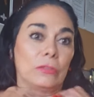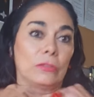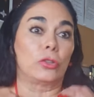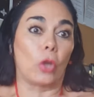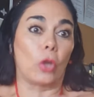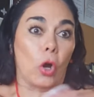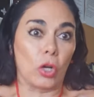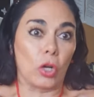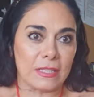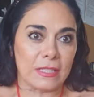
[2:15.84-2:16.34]

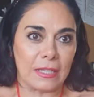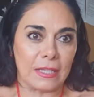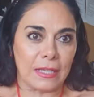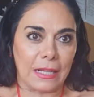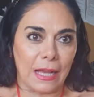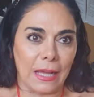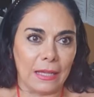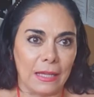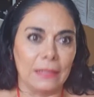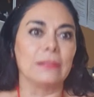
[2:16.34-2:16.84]

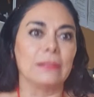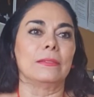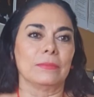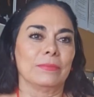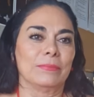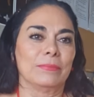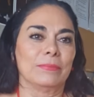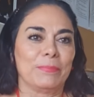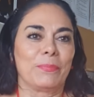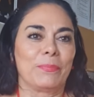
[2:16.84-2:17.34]
tóxica,
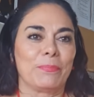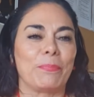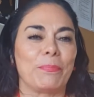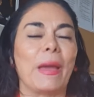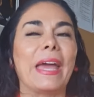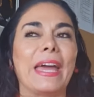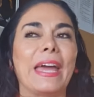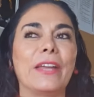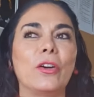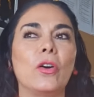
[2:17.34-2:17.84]

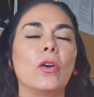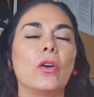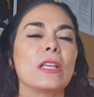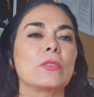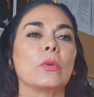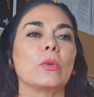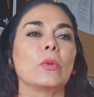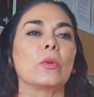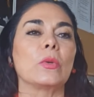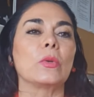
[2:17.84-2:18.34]
pero es
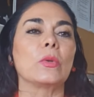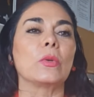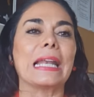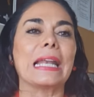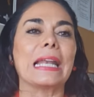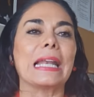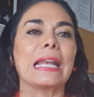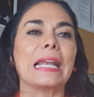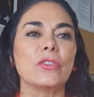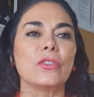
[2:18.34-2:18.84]
una
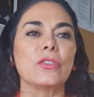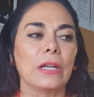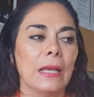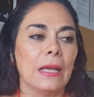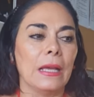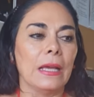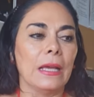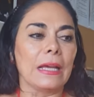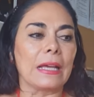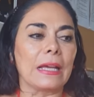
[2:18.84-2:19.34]
relación
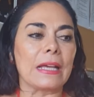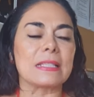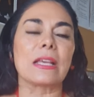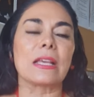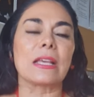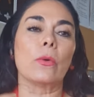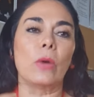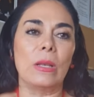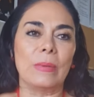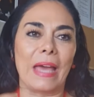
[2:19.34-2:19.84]
que se
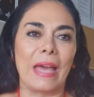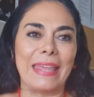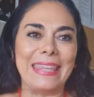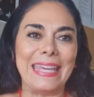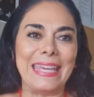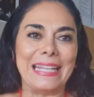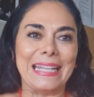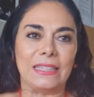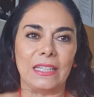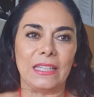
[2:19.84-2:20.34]
vuelve
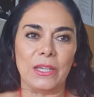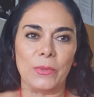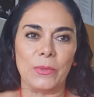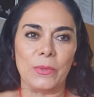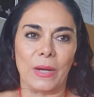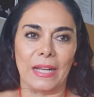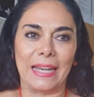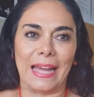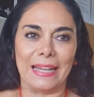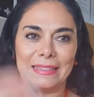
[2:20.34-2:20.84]
adictiva,
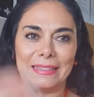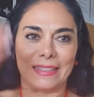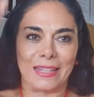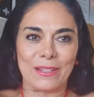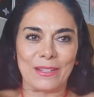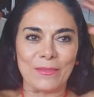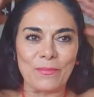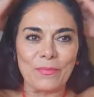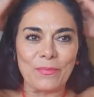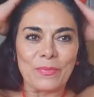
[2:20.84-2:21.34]
Nata.
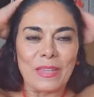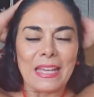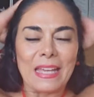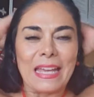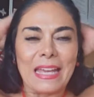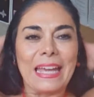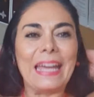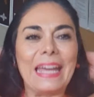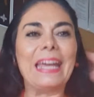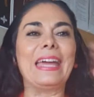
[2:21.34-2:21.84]

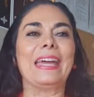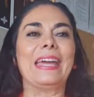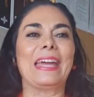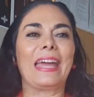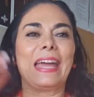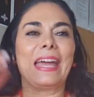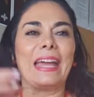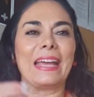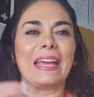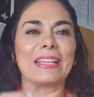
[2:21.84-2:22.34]
Eh,
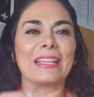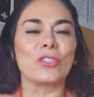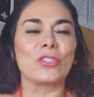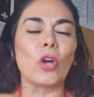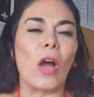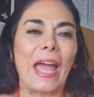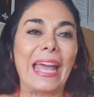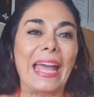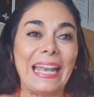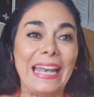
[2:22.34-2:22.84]
yo
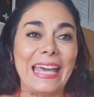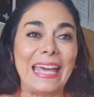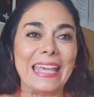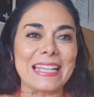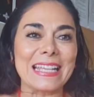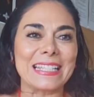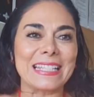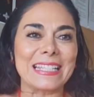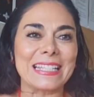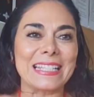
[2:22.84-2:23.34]
a él le
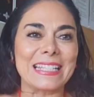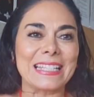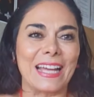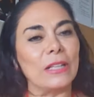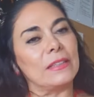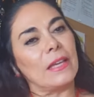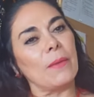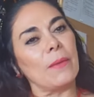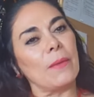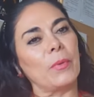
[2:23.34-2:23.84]
decía todo el
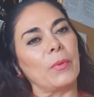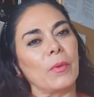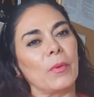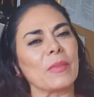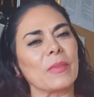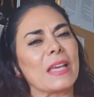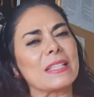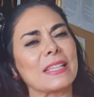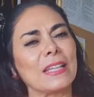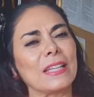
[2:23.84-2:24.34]
tiempo,
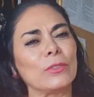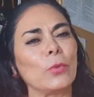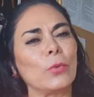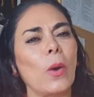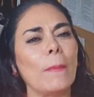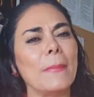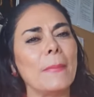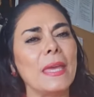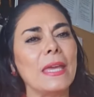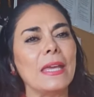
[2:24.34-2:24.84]
es que tú a
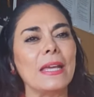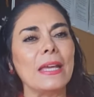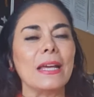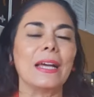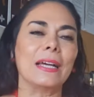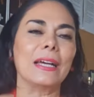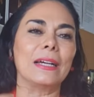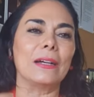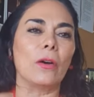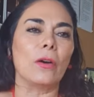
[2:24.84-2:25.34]
mí
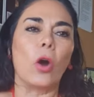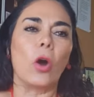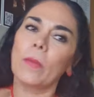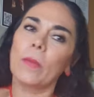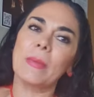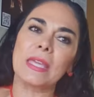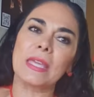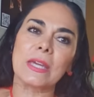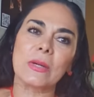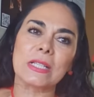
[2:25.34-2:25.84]
hoy
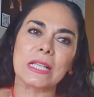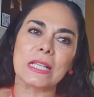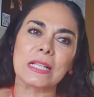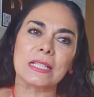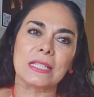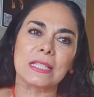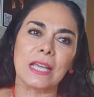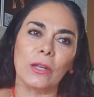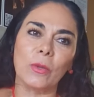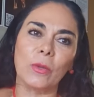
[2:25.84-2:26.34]
me llevas al
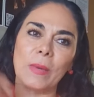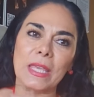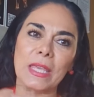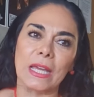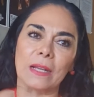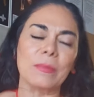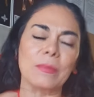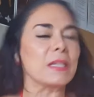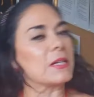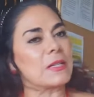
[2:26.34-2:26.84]
cielo y mañana
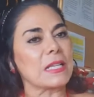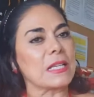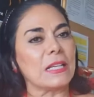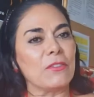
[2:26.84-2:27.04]
me llevas al